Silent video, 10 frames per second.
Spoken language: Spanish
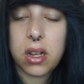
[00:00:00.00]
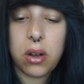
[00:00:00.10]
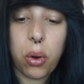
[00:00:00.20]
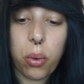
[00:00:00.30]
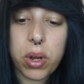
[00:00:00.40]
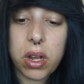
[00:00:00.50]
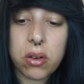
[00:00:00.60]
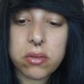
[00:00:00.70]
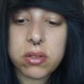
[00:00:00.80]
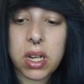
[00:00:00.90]
Lo
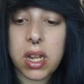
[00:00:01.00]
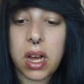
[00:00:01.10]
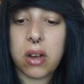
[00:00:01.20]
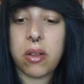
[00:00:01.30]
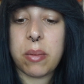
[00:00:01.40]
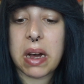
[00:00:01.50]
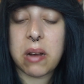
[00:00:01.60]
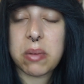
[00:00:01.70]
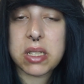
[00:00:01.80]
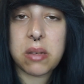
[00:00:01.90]
único sería lo de
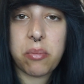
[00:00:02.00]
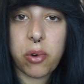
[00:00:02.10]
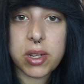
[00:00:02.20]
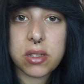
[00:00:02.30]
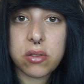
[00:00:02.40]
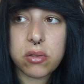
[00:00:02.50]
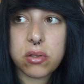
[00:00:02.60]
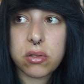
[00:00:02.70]
pagar más impuestos